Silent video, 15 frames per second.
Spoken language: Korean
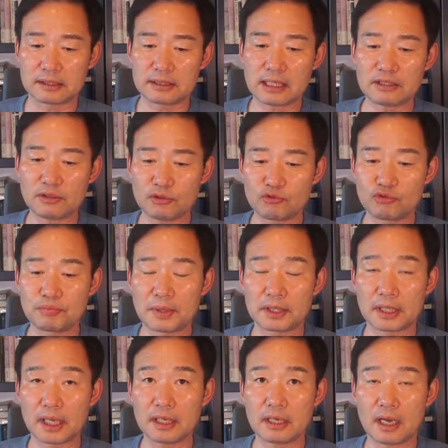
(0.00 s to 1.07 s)
사저
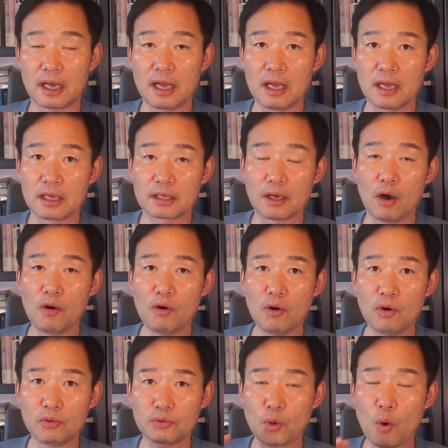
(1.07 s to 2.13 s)
주변에 그러니까
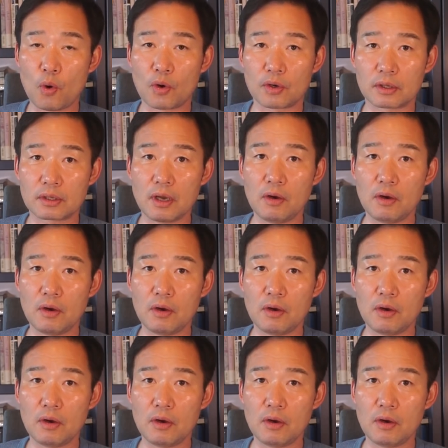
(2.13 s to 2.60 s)
경호동